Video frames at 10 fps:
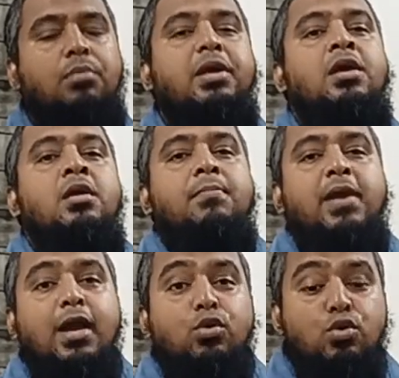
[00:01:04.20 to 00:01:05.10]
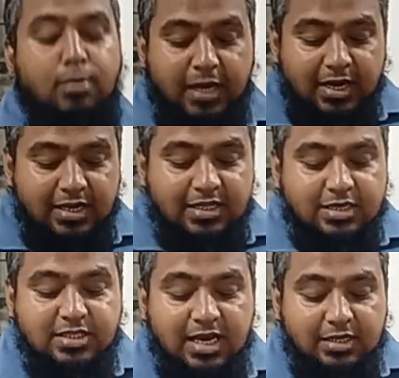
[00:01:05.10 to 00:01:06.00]
হবে ভাইয়া কোরবানির ঈদের
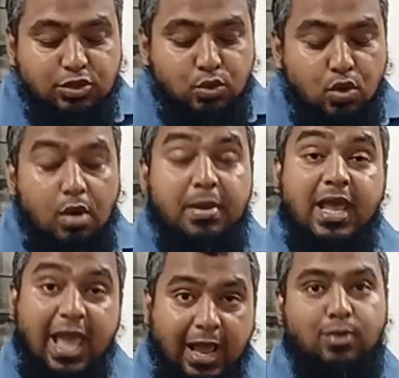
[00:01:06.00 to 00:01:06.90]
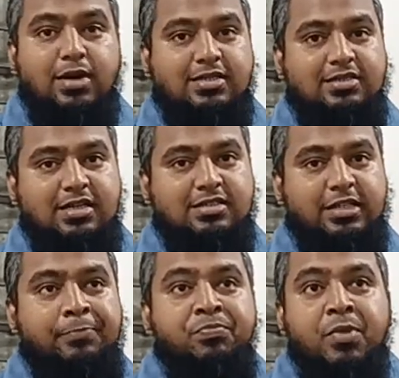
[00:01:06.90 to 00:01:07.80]
সেল শুরু হবে এখন আস্তে আস্তে
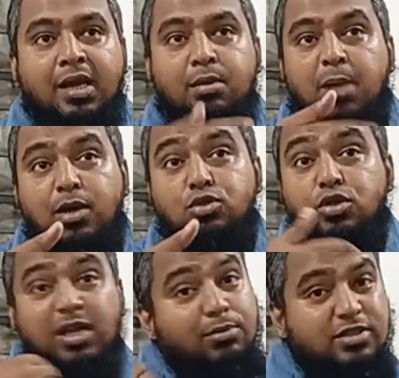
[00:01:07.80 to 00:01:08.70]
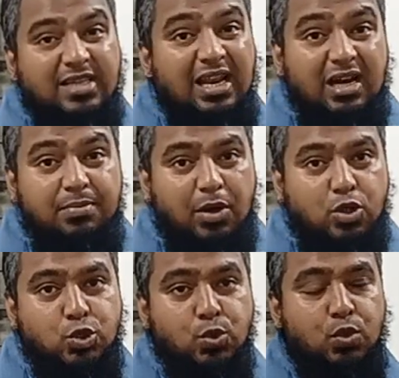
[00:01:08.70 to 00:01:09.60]
কারণ মানুষজন কেবল স্যালারি পাওয়া
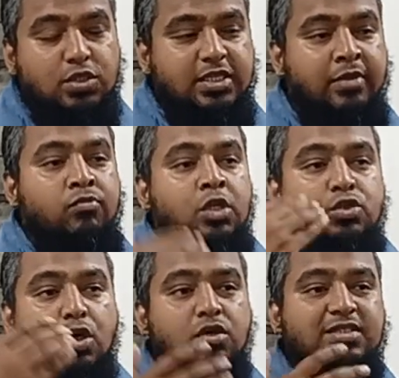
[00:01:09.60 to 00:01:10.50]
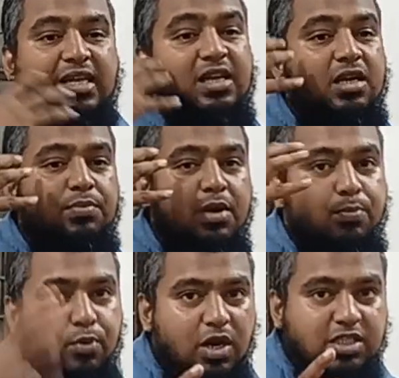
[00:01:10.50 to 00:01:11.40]
শুরু করছে যখন স্যালারি পরে
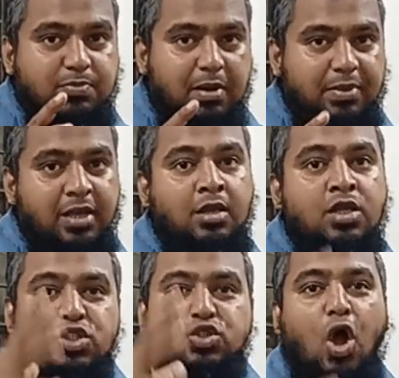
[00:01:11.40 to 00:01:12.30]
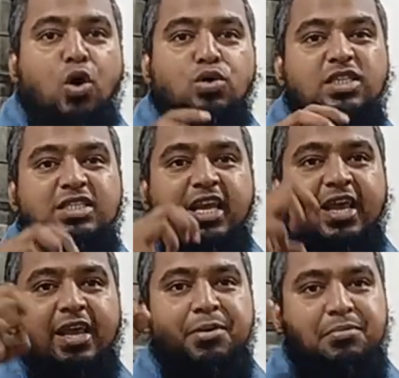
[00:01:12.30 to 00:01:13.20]
বোনাস পাবে তখন যে
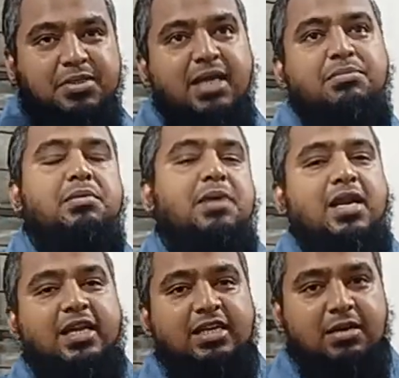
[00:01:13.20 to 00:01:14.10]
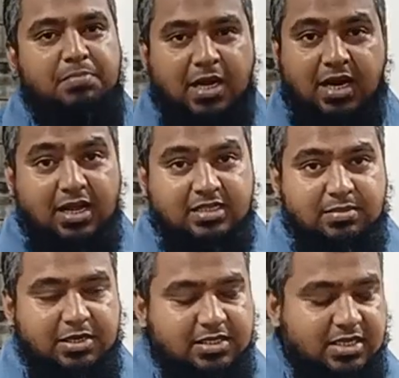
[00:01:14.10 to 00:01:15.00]
দেখবেন মার্কেটে পাড়া রাখতে
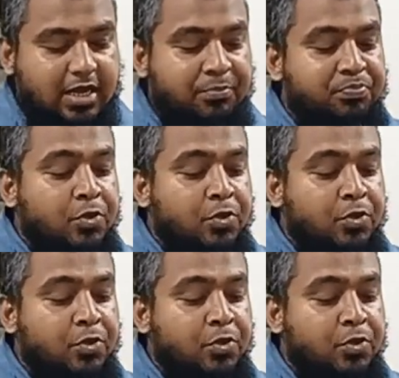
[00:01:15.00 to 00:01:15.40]
পারছে না